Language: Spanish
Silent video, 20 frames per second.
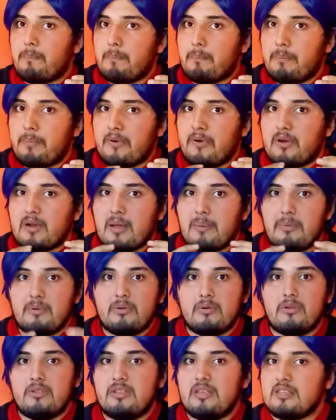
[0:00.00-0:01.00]
Pero el
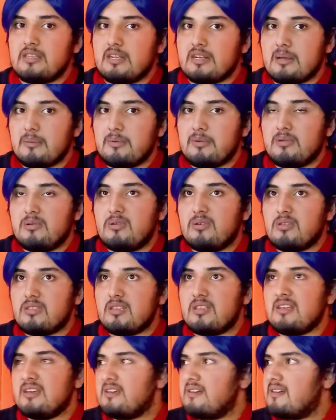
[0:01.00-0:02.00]
capítulo 10 y el capítulo
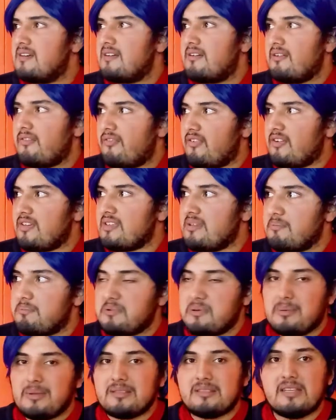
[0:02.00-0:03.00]
11 fue
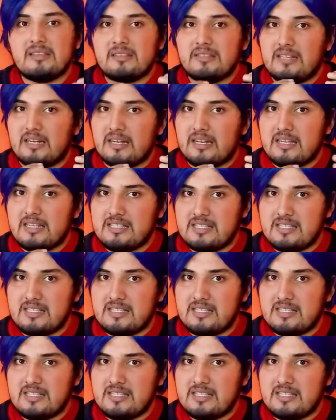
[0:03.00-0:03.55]
simplemente estirar el